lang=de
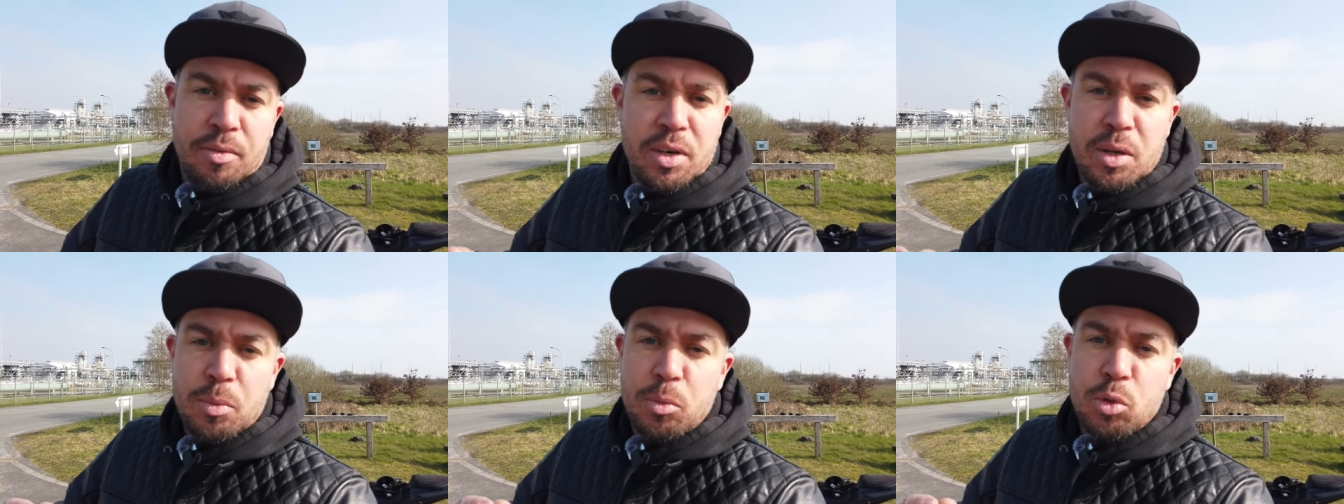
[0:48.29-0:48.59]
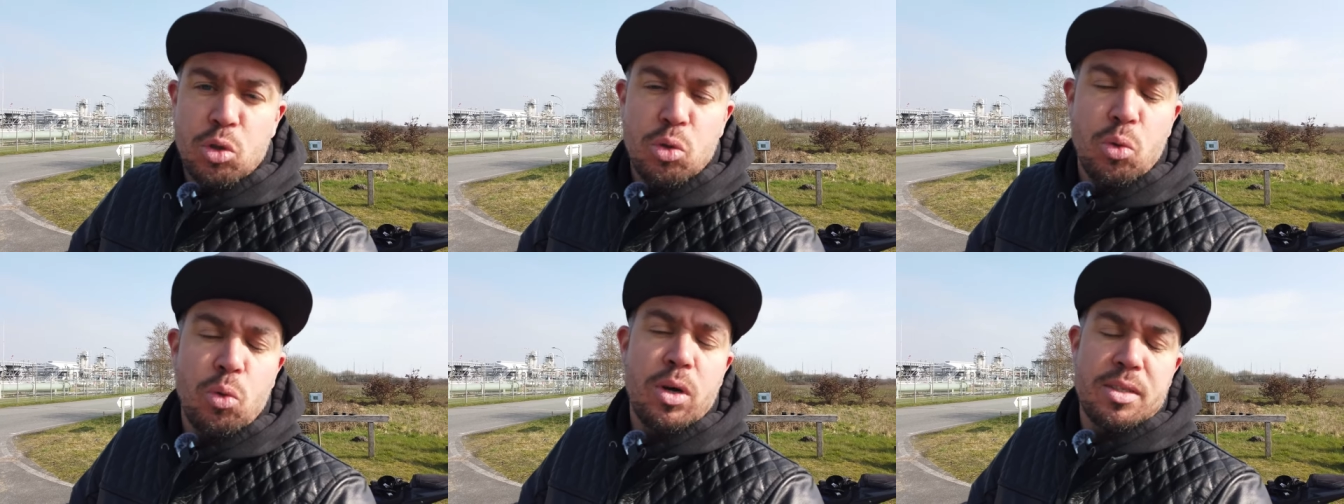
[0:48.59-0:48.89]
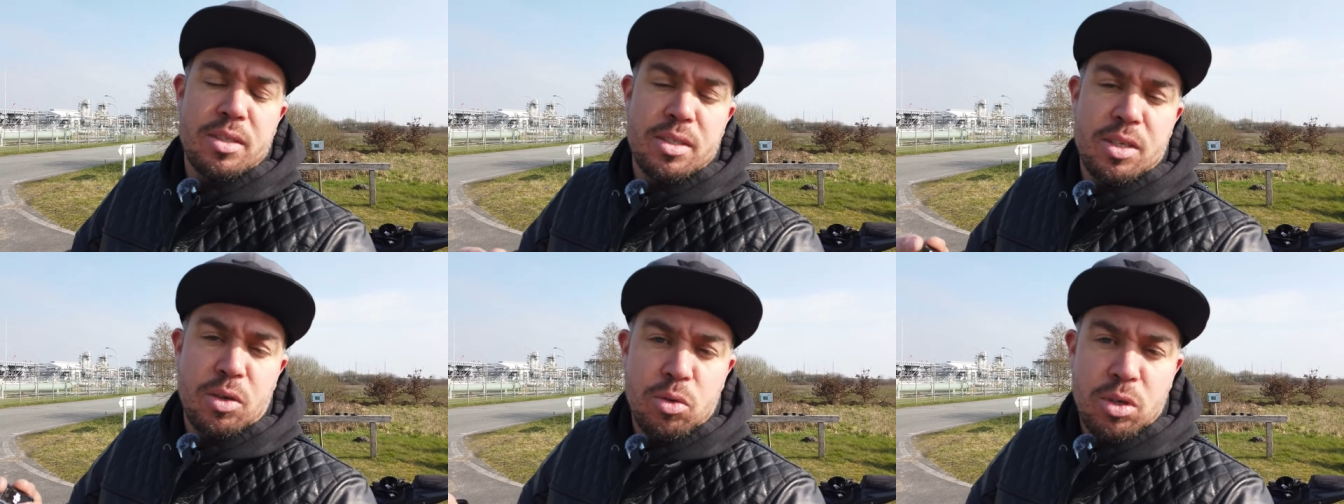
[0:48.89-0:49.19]
weil der
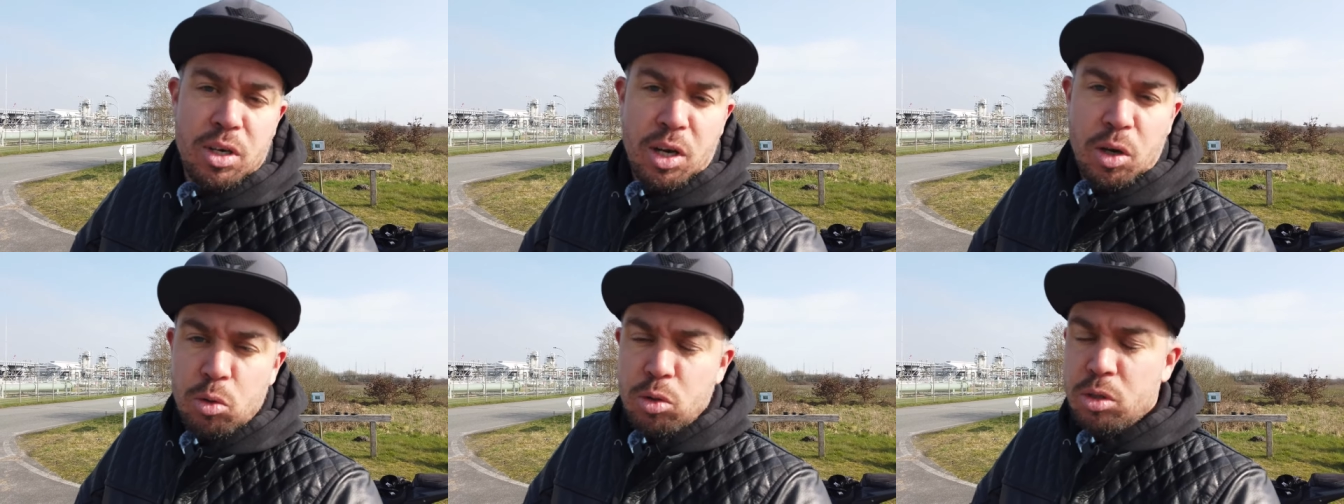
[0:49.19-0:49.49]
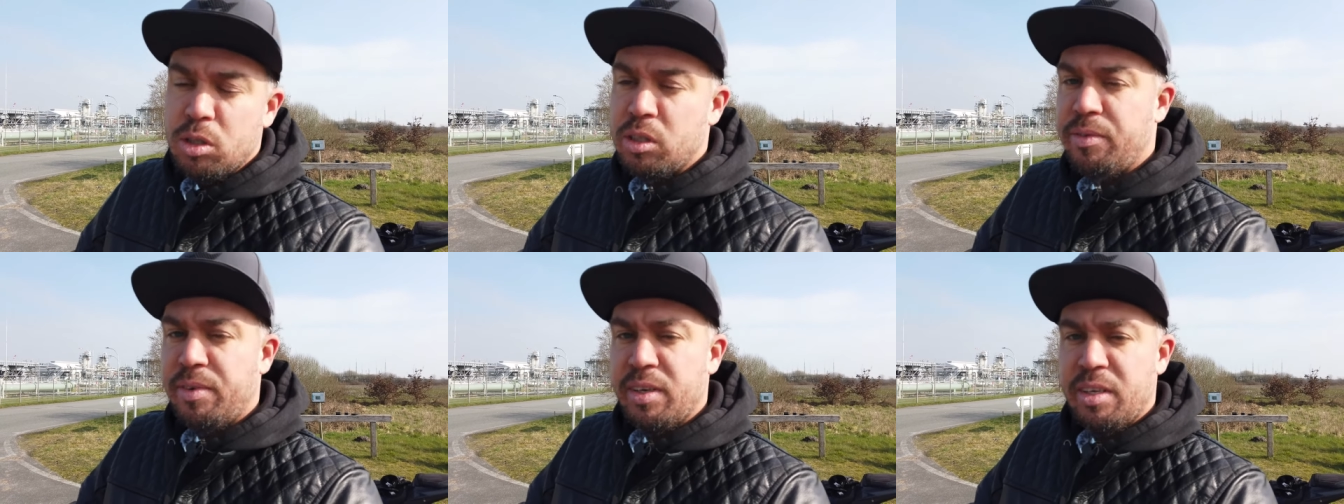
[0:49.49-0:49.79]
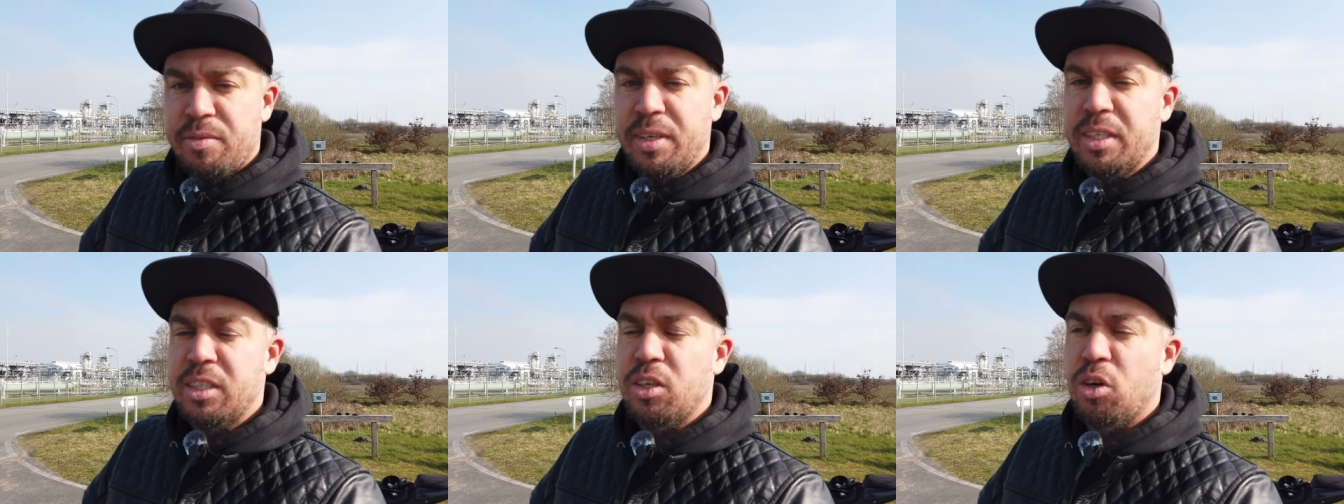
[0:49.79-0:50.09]
Motorradsound laut ist,
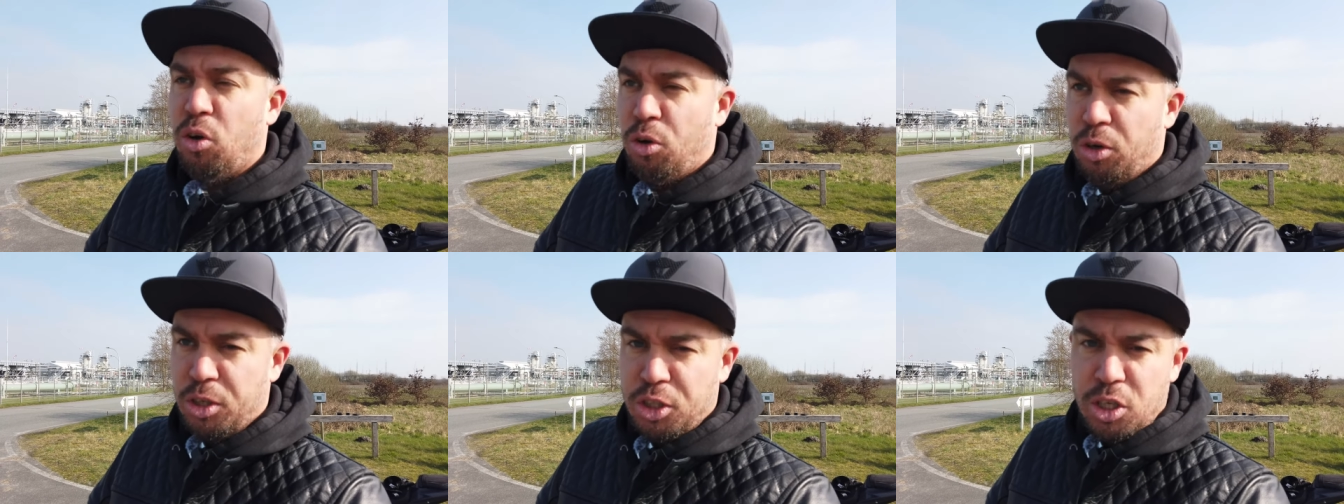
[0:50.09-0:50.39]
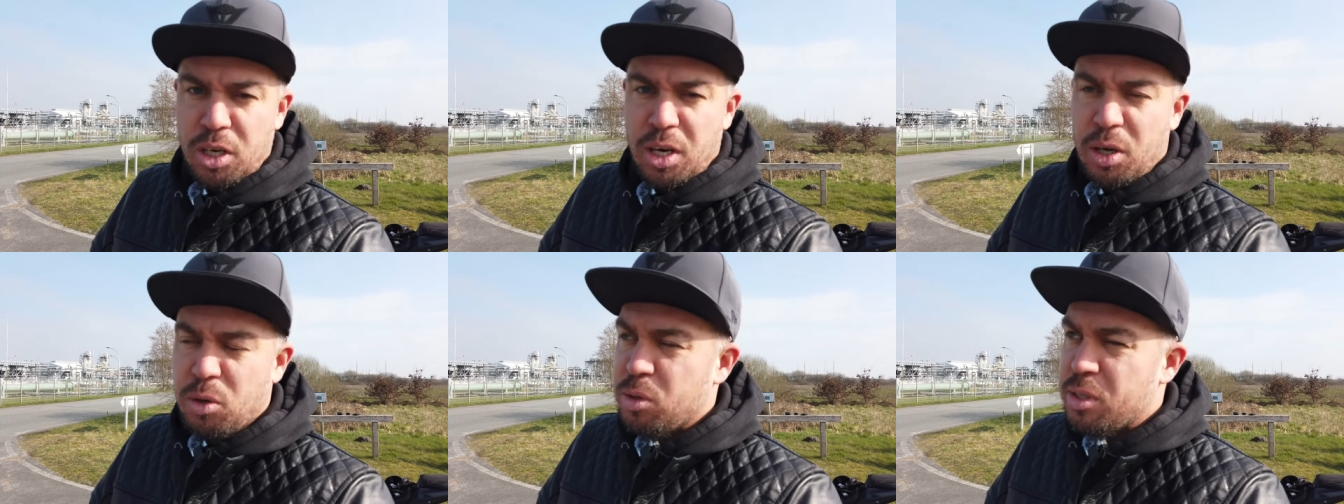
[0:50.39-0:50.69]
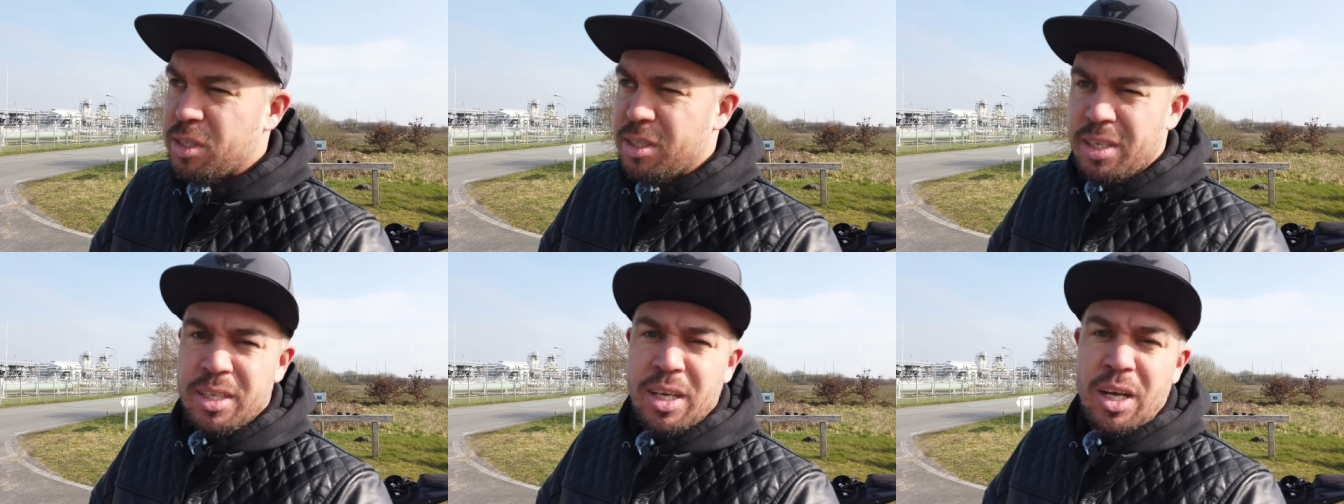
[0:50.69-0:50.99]
weil die Windgeräusche
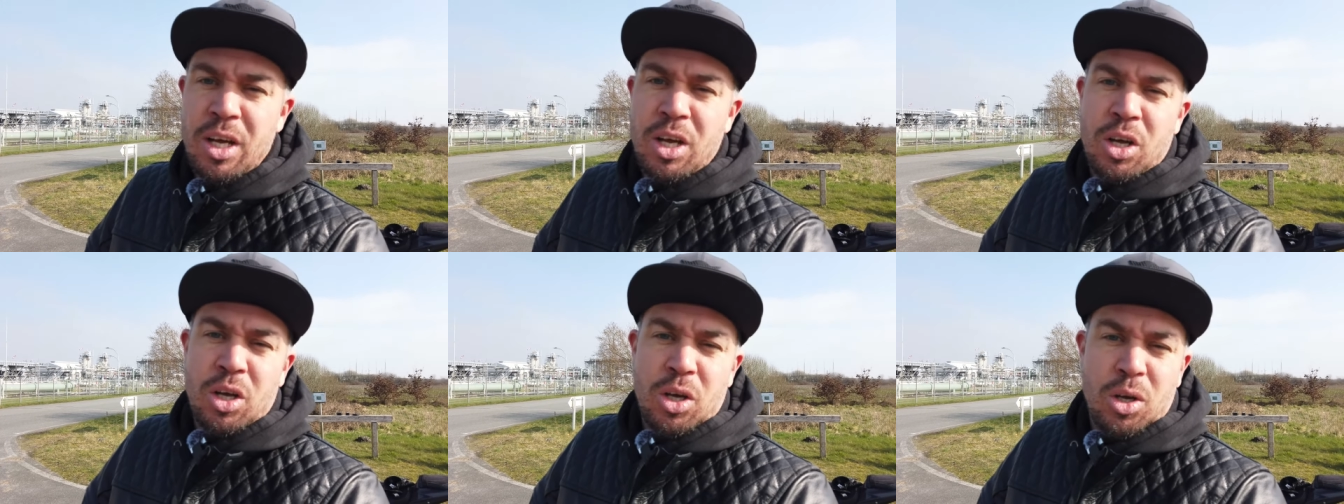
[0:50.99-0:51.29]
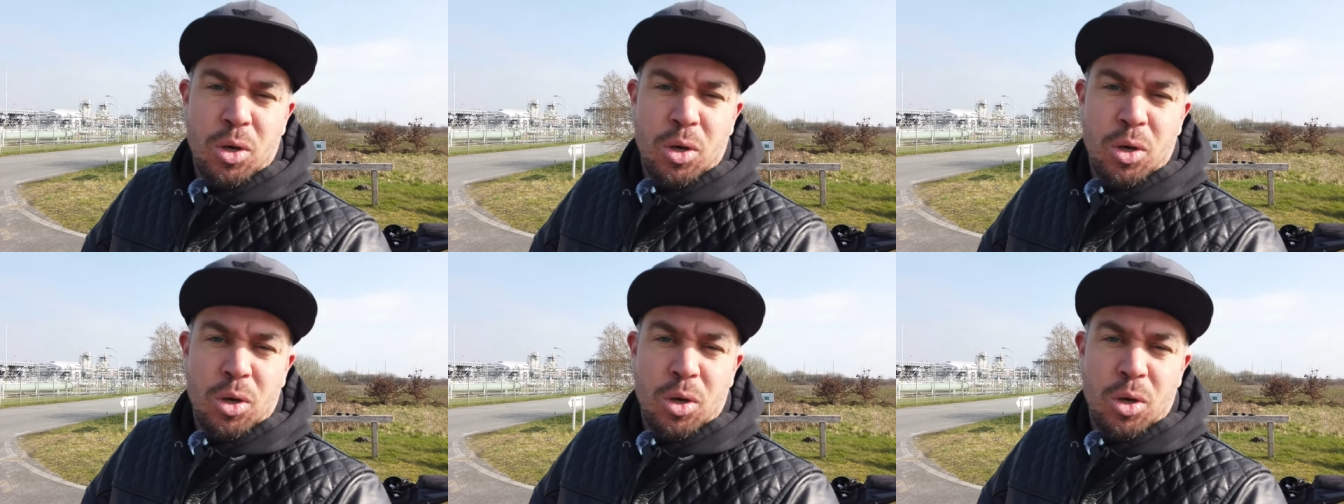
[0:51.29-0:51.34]
laut sind